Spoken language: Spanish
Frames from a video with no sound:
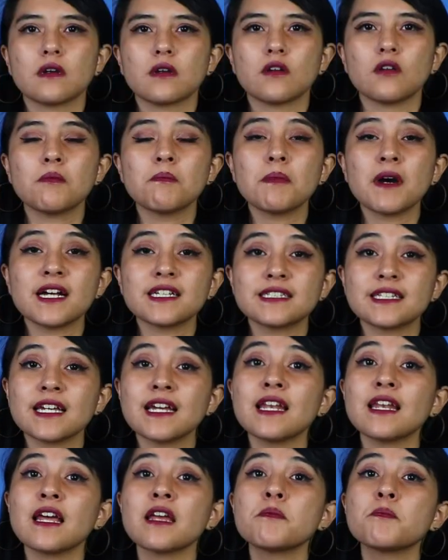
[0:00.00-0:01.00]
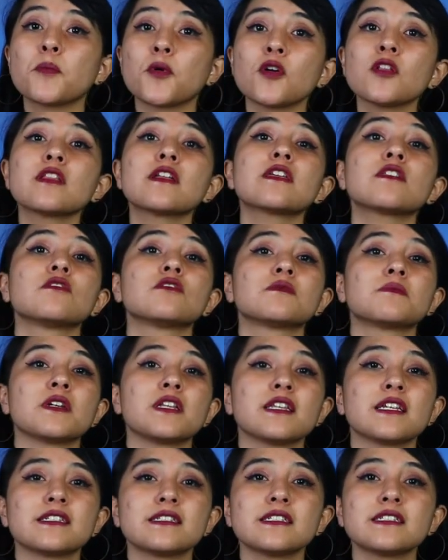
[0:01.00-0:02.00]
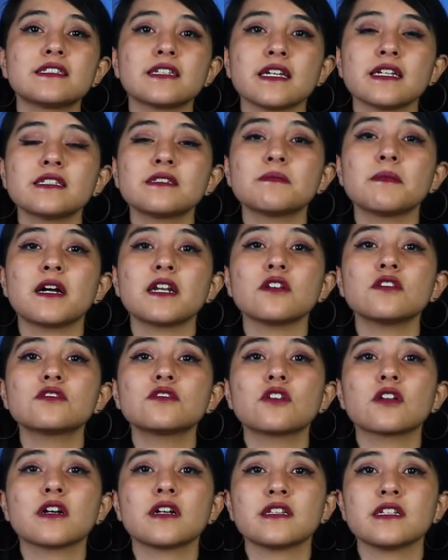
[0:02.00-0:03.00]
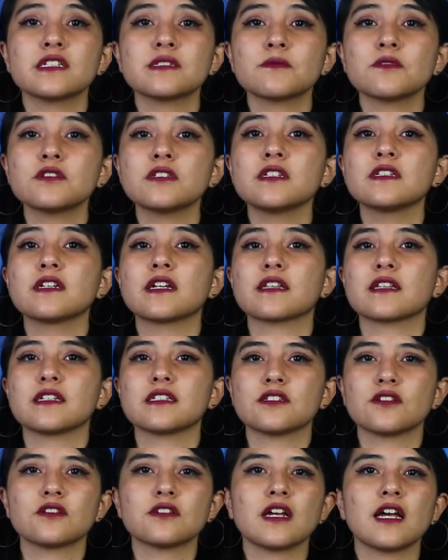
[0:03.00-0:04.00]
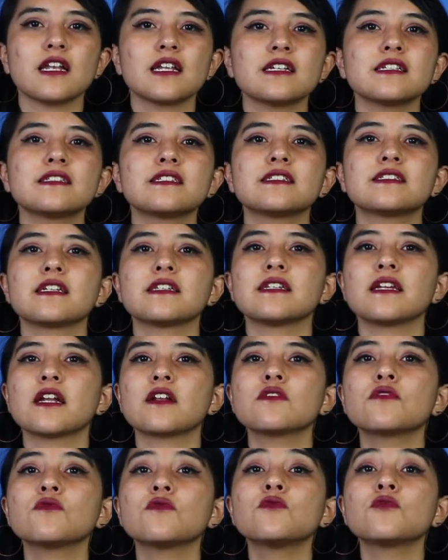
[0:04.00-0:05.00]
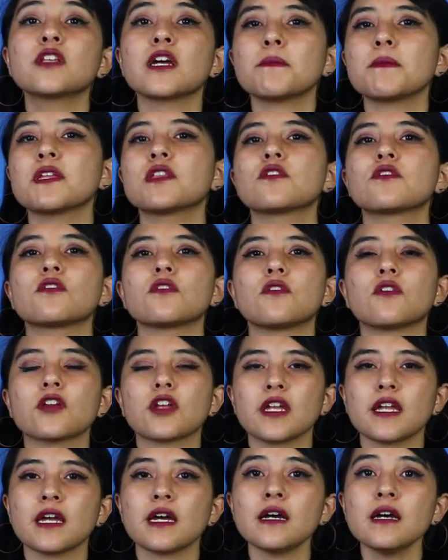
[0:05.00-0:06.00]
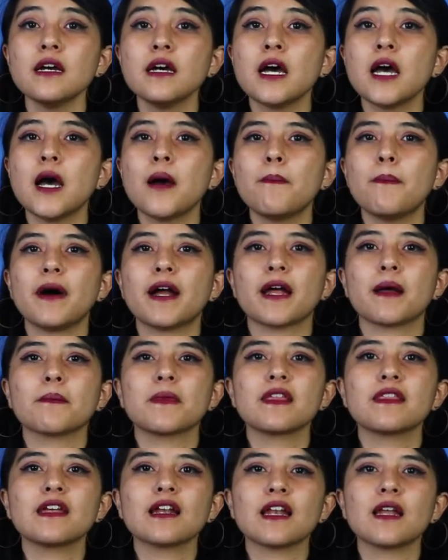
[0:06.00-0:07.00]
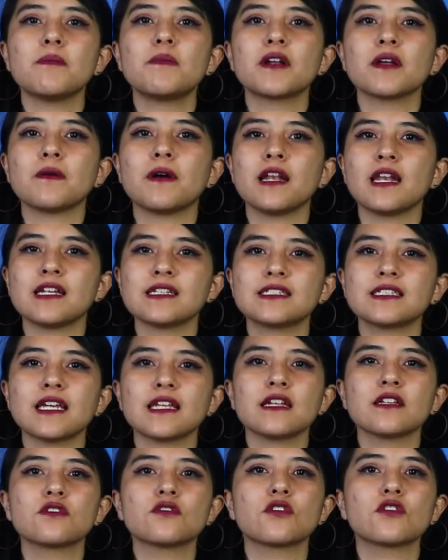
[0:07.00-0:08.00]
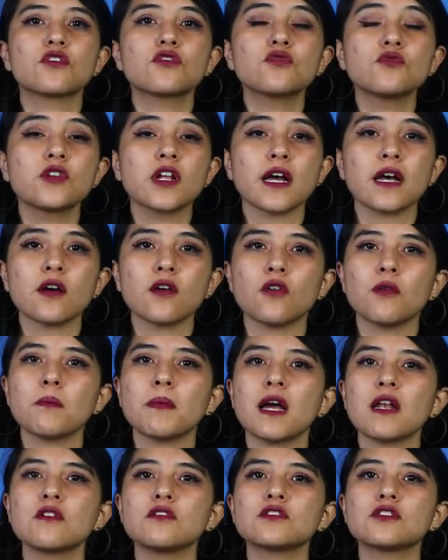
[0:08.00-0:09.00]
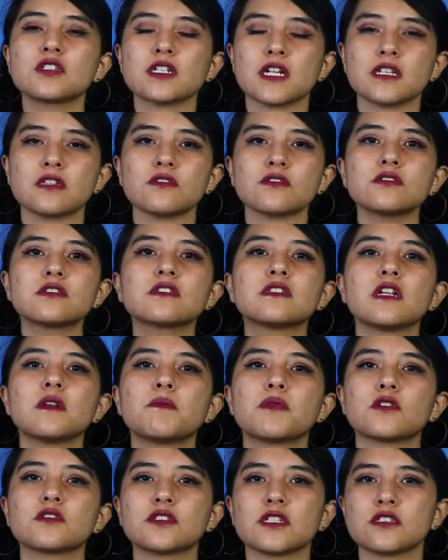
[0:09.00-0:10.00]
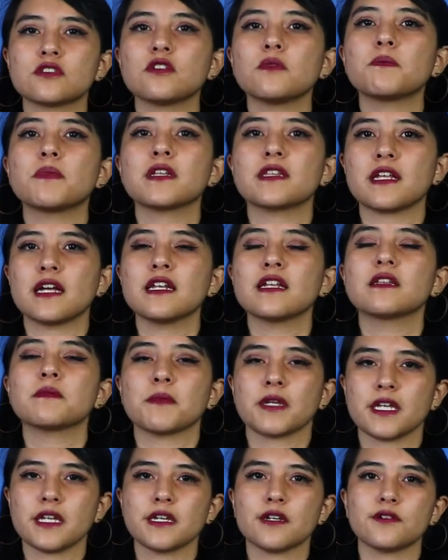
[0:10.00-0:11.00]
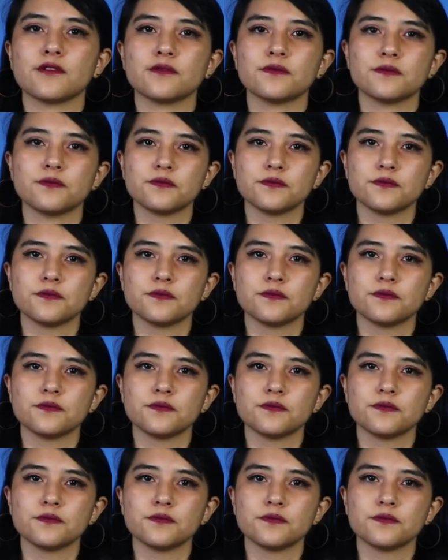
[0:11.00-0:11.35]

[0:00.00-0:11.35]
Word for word: Con base en la INPOL de 2016, varios organismos internacionales diseñaron una metodología para medir la prevalencia de tortura o malos tratos en el proceso penal en México.